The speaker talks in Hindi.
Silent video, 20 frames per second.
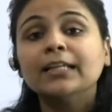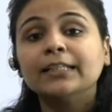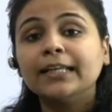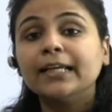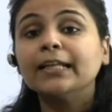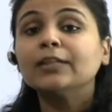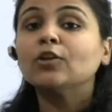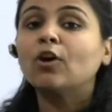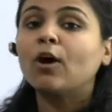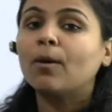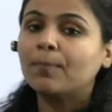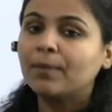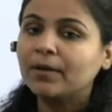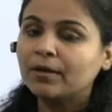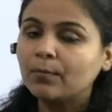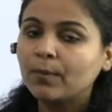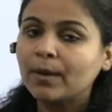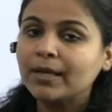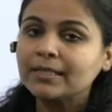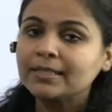ये टॉपिक
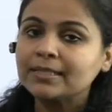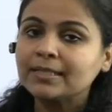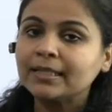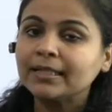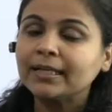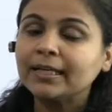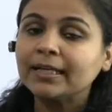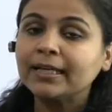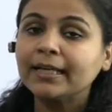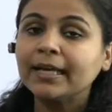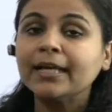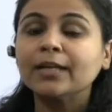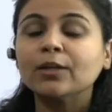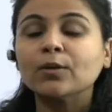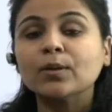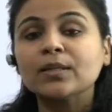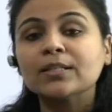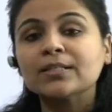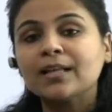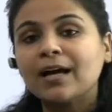वाइज दी गई है
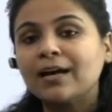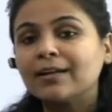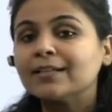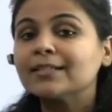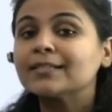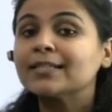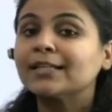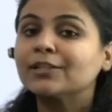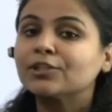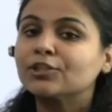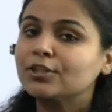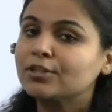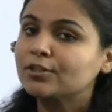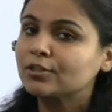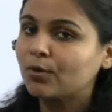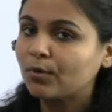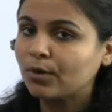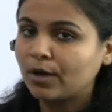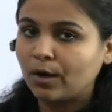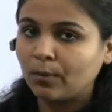इन्होंने सारे सेक्शन
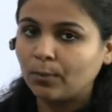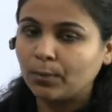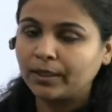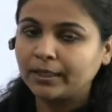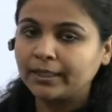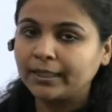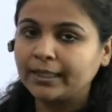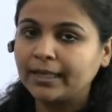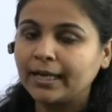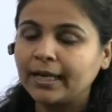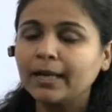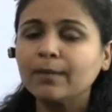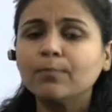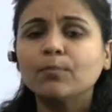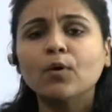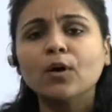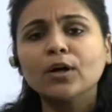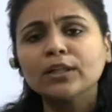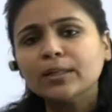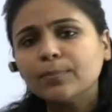को कवर किया है
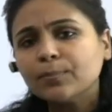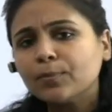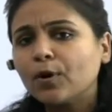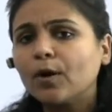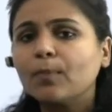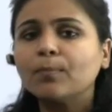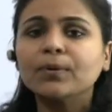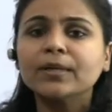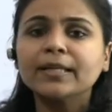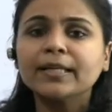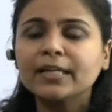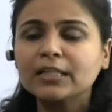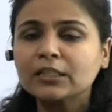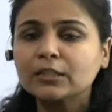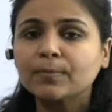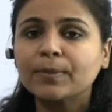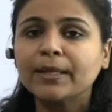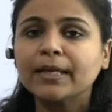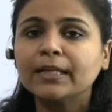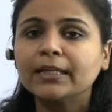बहुत ही प्रॉपरली
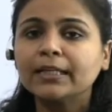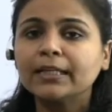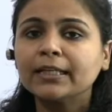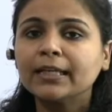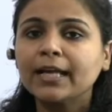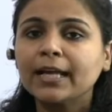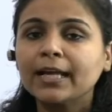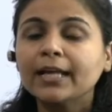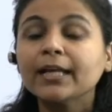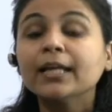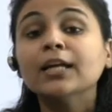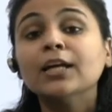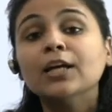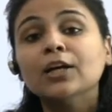एक्सप्लेन किया है